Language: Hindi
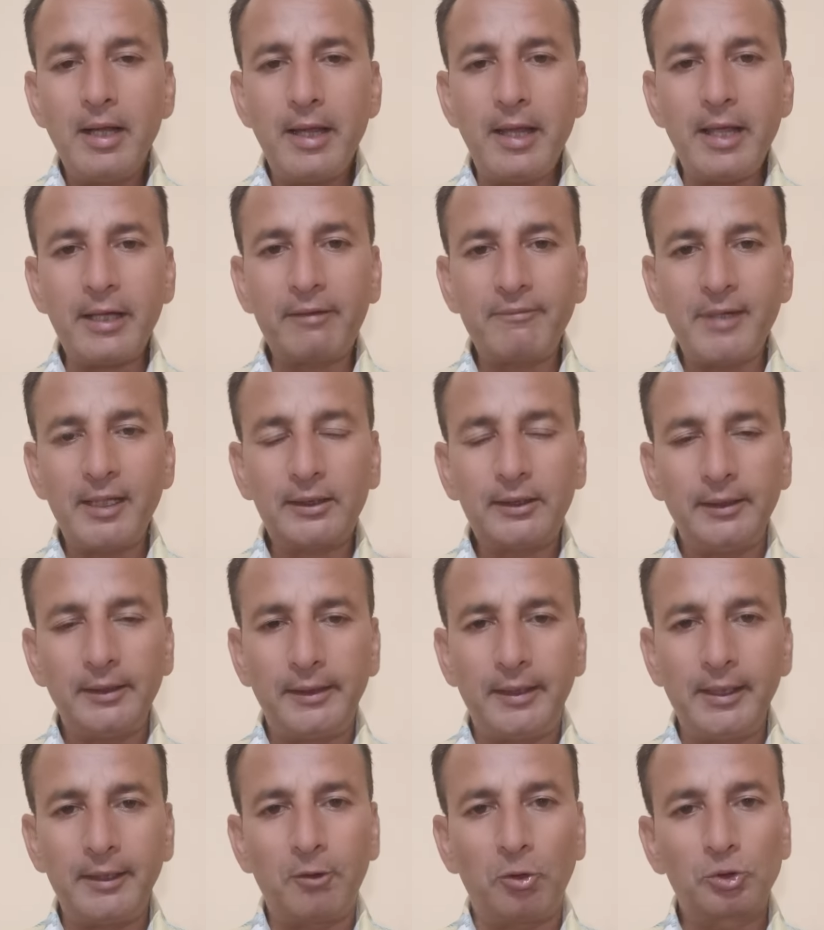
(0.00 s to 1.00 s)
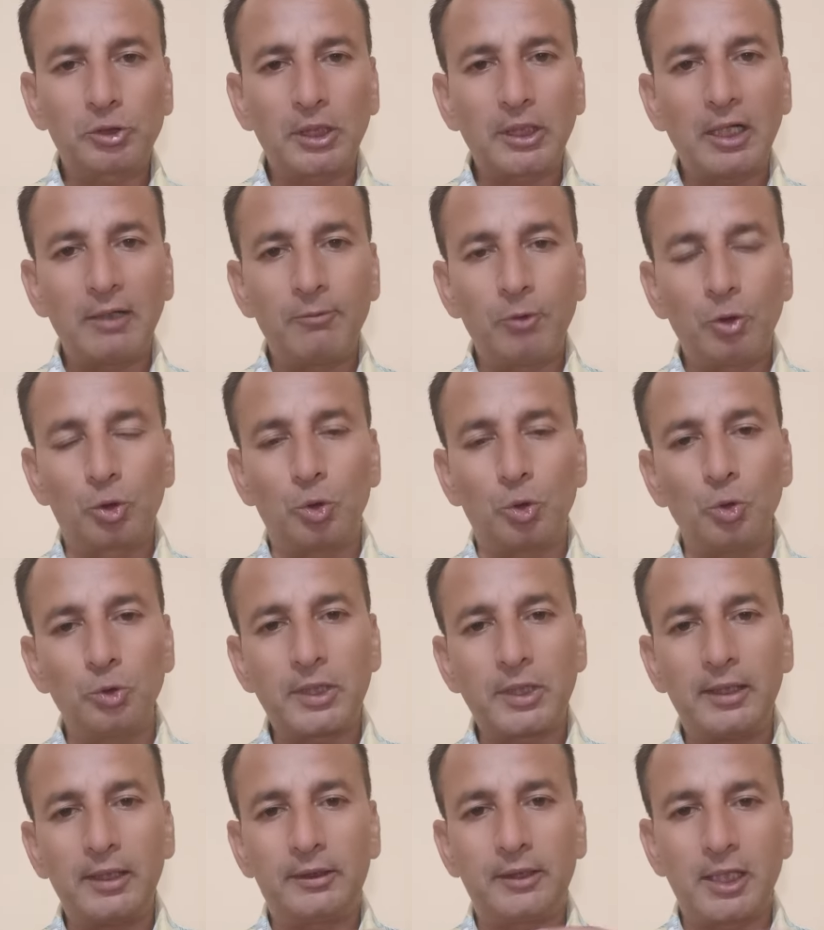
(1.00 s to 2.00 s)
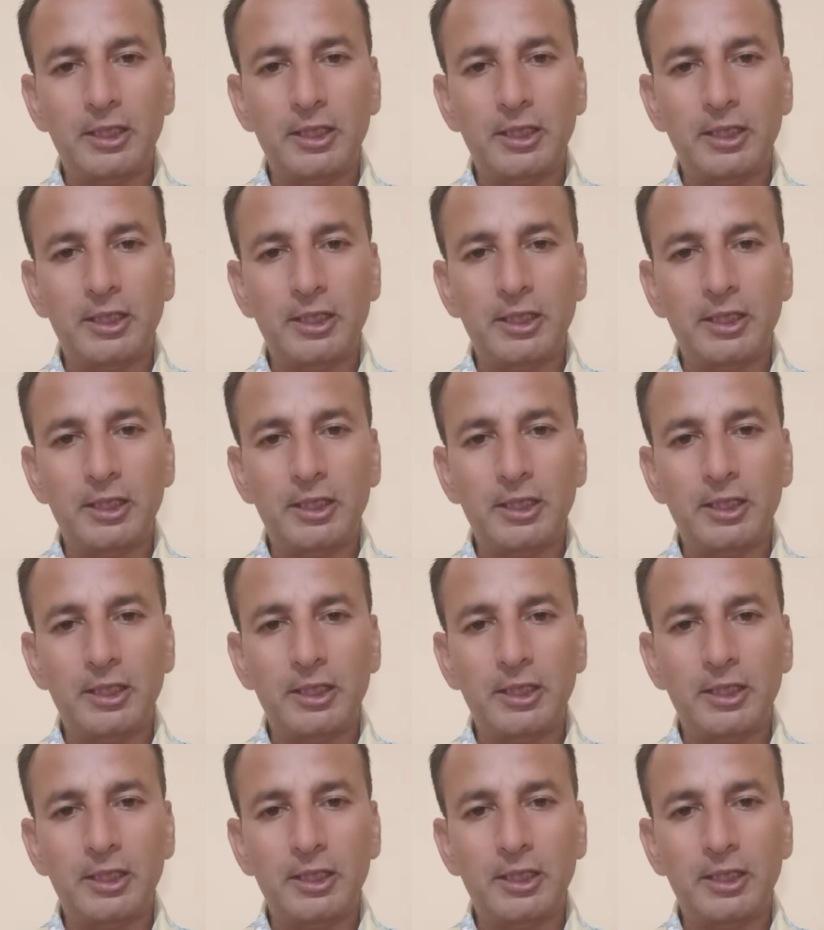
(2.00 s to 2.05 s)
एक व्यक्ति ठीक होता था वो दूसरे